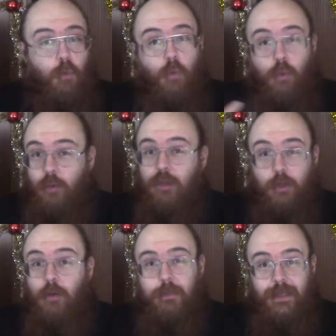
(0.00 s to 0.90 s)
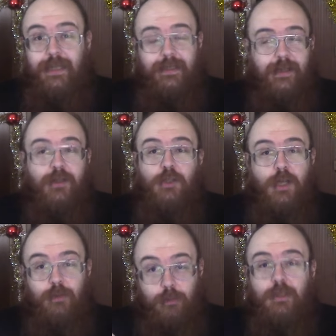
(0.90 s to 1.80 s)
uno dei gruppi che
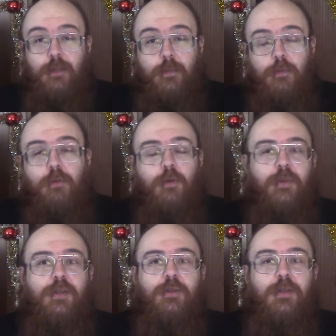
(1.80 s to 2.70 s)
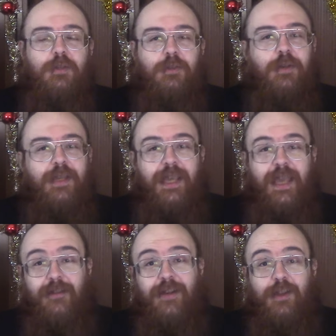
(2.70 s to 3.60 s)
interagiranno di più come i giocatori
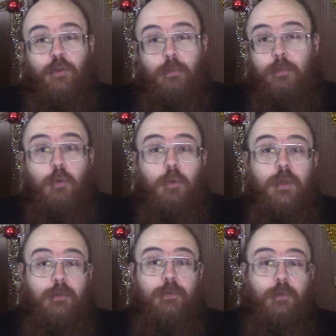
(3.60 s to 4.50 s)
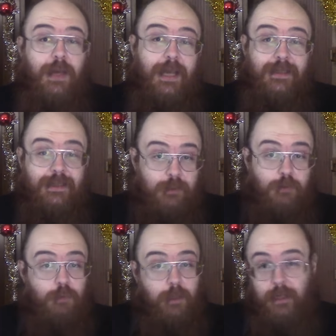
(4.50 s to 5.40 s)
e avranno più influenza
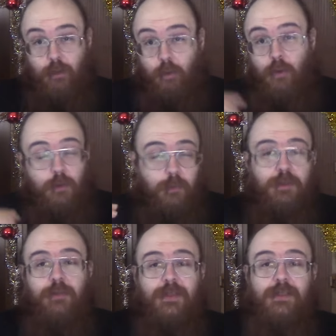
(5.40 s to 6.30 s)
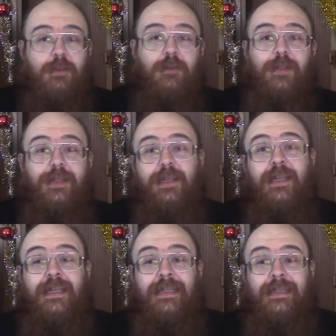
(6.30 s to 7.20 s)
sulle loro motivazioni